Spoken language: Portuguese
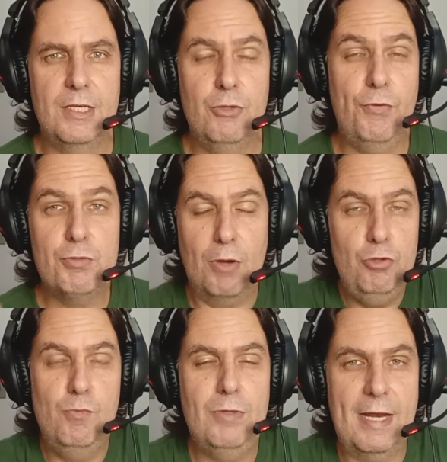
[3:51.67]
E o visual
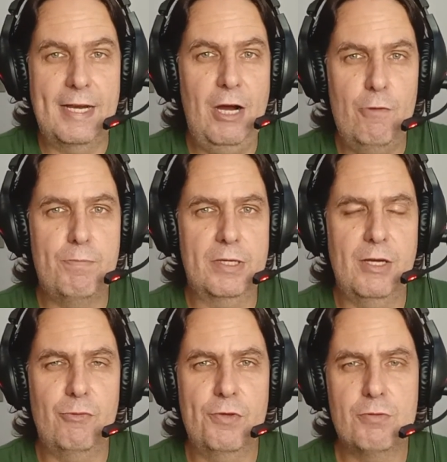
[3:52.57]
do mundo é legal, porque
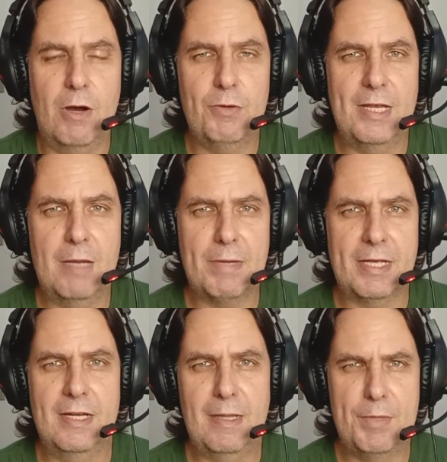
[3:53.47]
é um visual que lembra
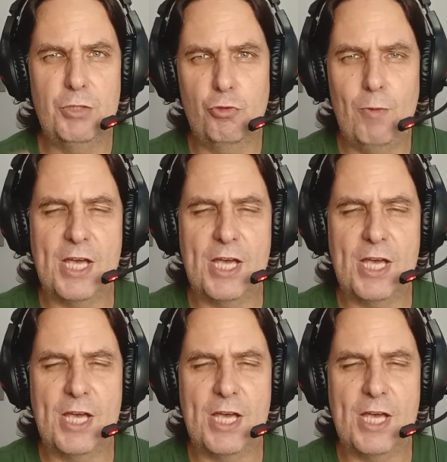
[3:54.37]
aquele labirinto do